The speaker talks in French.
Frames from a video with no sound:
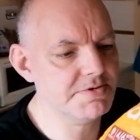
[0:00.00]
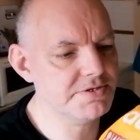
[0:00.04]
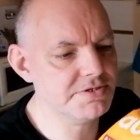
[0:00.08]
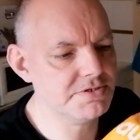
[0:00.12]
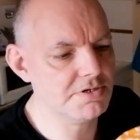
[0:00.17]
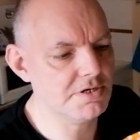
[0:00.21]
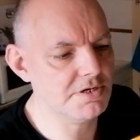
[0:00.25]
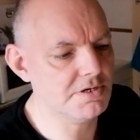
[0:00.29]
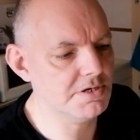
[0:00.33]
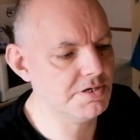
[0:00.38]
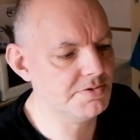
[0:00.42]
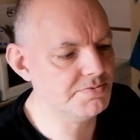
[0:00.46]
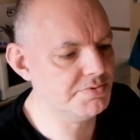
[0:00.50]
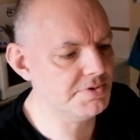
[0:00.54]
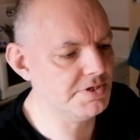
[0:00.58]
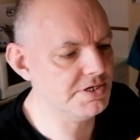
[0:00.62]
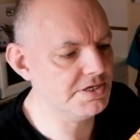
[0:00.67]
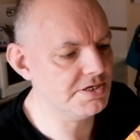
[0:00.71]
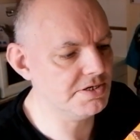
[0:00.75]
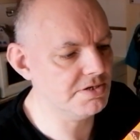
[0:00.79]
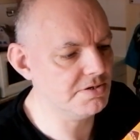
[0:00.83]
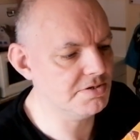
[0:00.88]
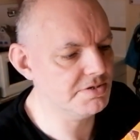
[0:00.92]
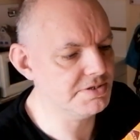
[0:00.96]
parce qu'elle
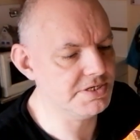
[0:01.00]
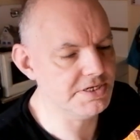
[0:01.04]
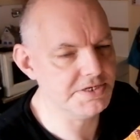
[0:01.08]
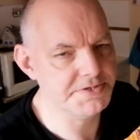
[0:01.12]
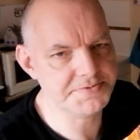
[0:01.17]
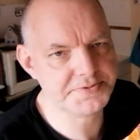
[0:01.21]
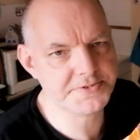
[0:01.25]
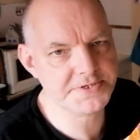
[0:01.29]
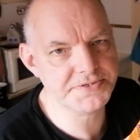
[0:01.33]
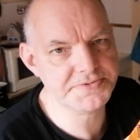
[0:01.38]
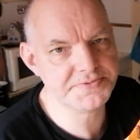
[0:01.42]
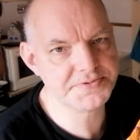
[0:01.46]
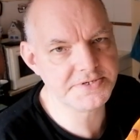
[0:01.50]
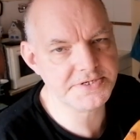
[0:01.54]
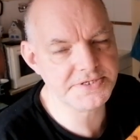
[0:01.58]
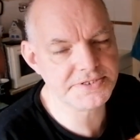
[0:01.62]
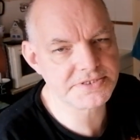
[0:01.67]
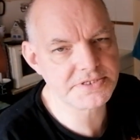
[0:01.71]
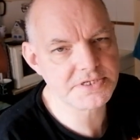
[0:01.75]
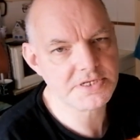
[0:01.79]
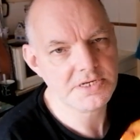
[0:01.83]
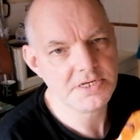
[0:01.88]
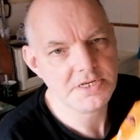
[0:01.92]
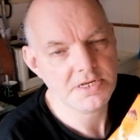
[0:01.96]
voulait des frites
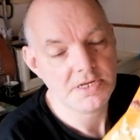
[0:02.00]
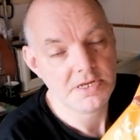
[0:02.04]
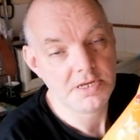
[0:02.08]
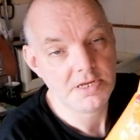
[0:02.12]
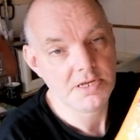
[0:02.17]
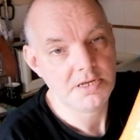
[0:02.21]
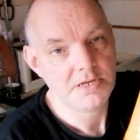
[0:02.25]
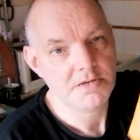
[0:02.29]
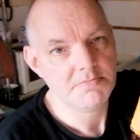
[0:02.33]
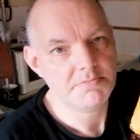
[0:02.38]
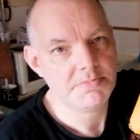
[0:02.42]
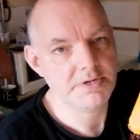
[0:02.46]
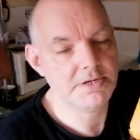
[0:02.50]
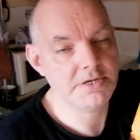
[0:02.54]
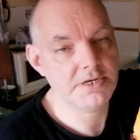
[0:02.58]
frites.